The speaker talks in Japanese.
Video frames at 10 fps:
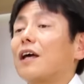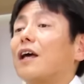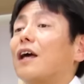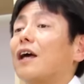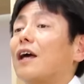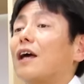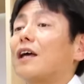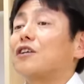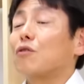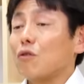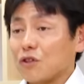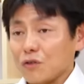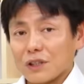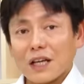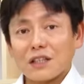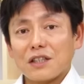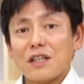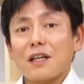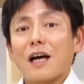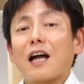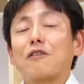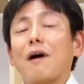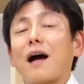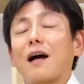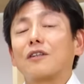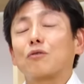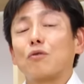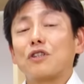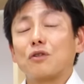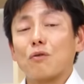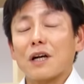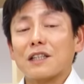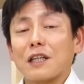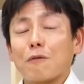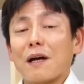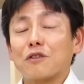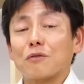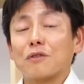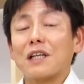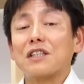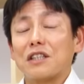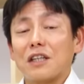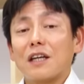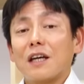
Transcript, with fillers: えー、飛行機の雑誌、あるいは当時創刊されたファッション雑誌